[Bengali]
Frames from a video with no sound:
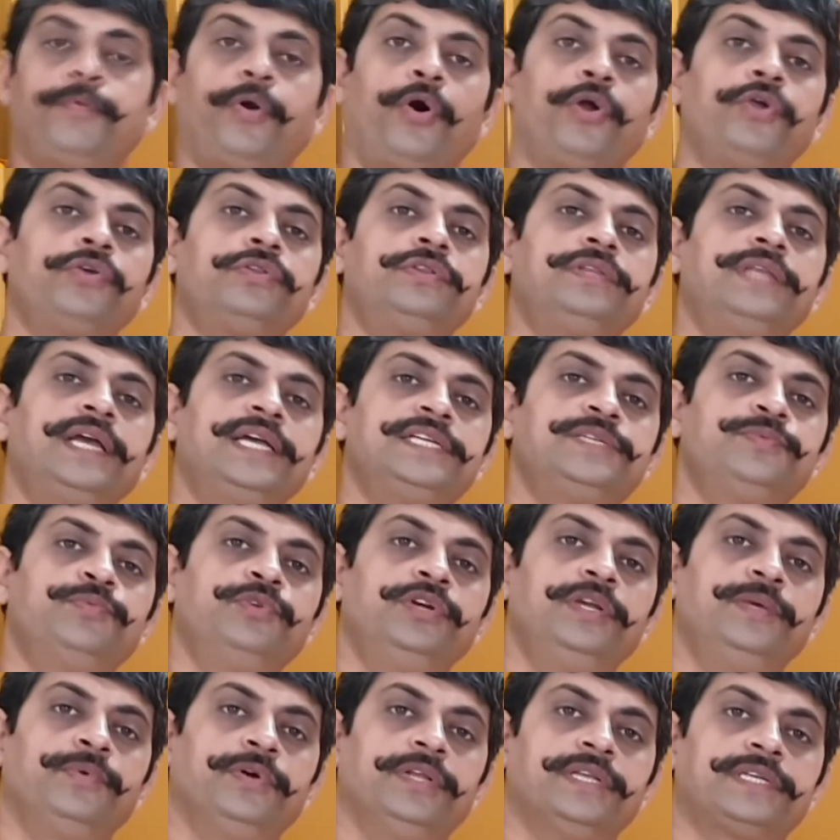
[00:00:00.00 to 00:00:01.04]
ভরদ্বাজ
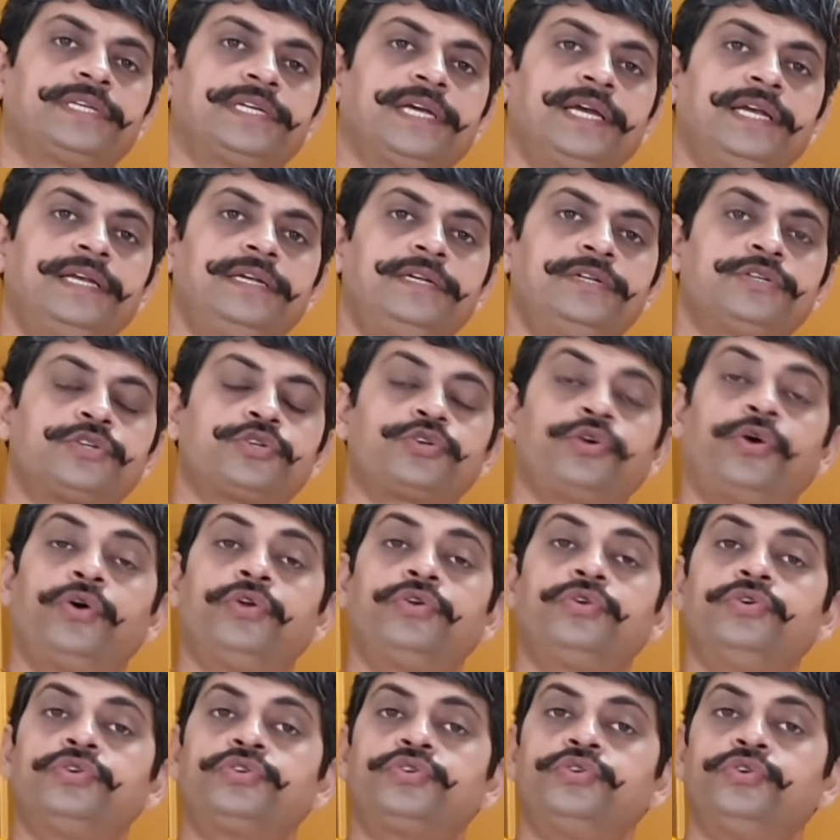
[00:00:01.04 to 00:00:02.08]
মুনি বলছেন
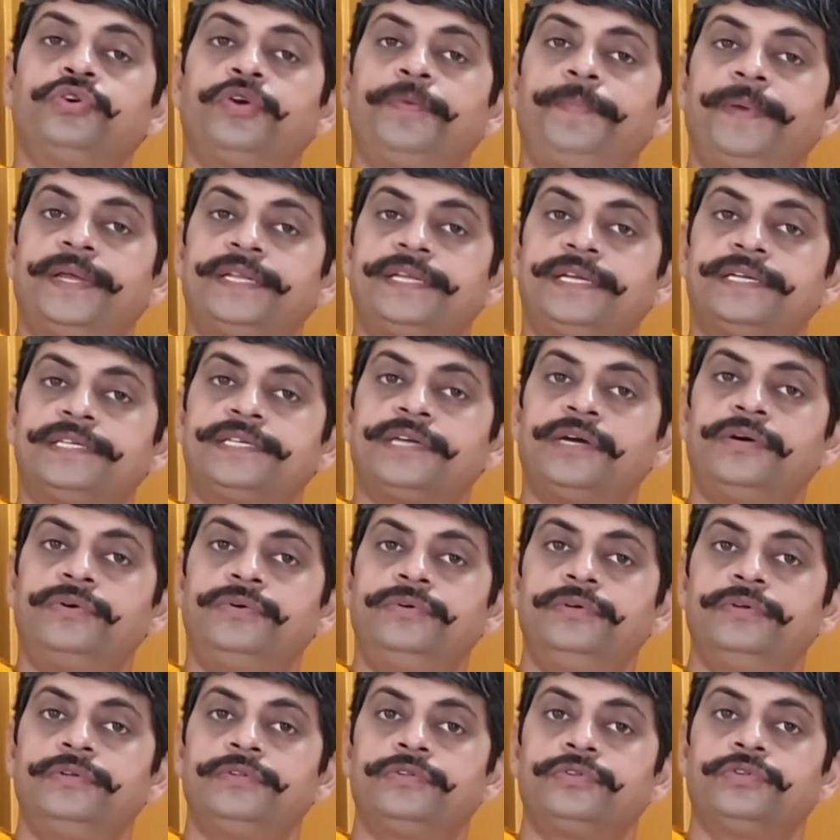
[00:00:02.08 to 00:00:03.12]
স্বর্গসুখ পেতে চাও
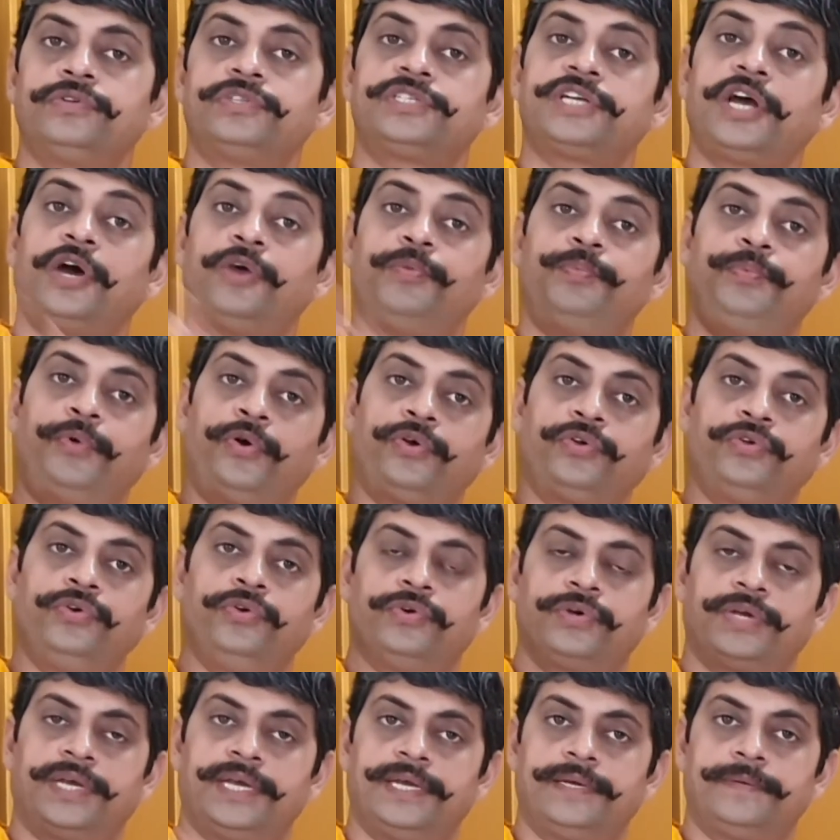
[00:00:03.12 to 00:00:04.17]
তো যাও
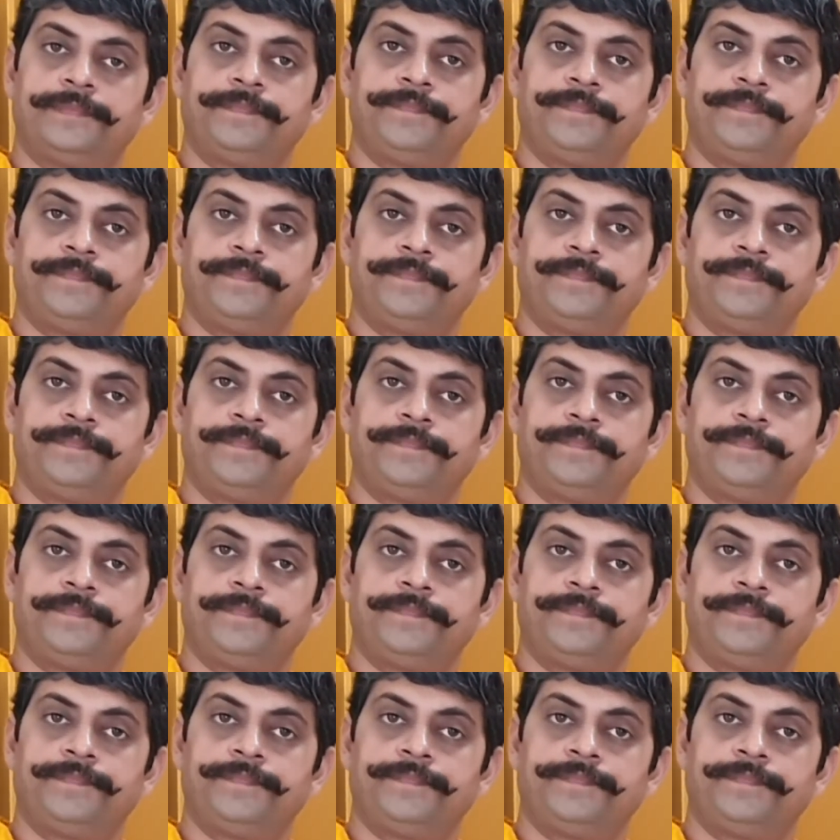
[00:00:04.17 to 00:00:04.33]
পরলোকে